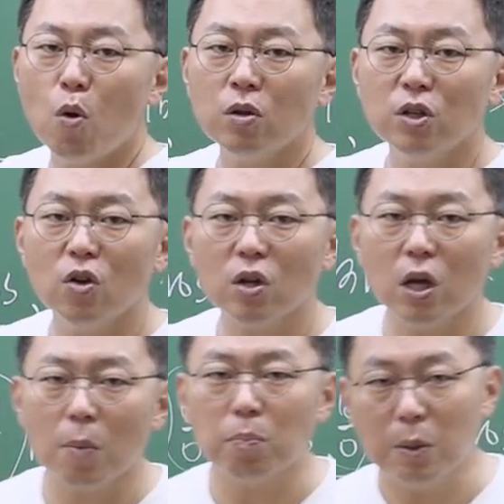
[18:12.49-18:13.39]

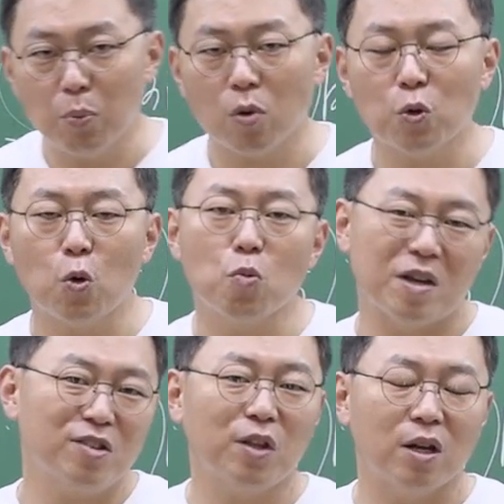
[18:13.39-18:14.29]
폭력에 비폭력으로
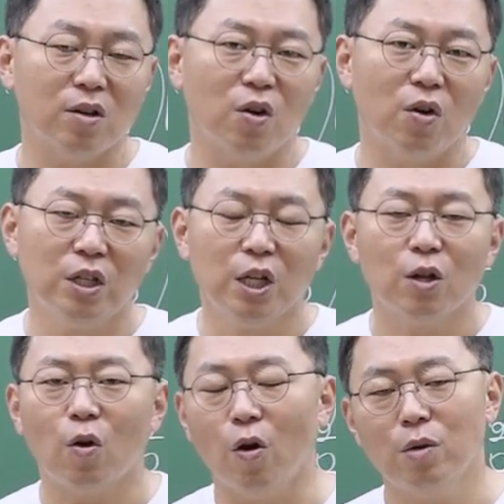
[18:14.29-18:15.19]
맞섰다는 거
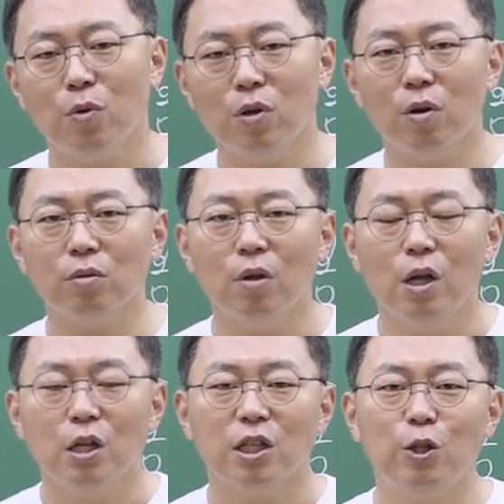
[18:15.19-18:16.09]
거의 뭐 이건
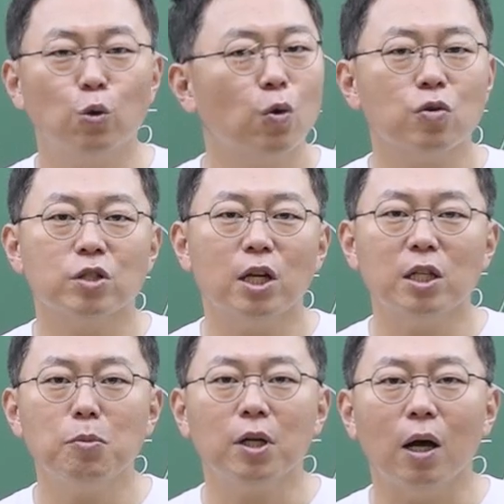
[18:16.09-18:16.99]
기독교 정신
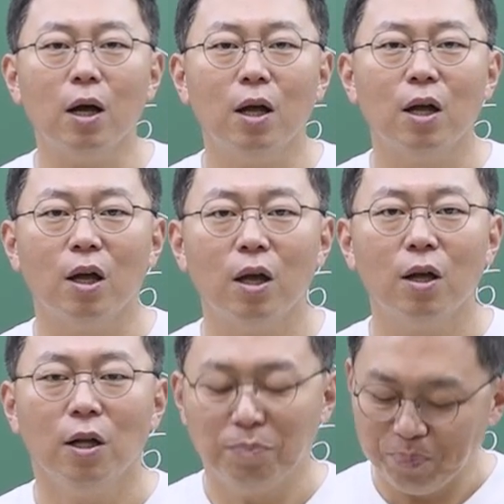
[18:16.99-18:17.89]
아닙니까? 예?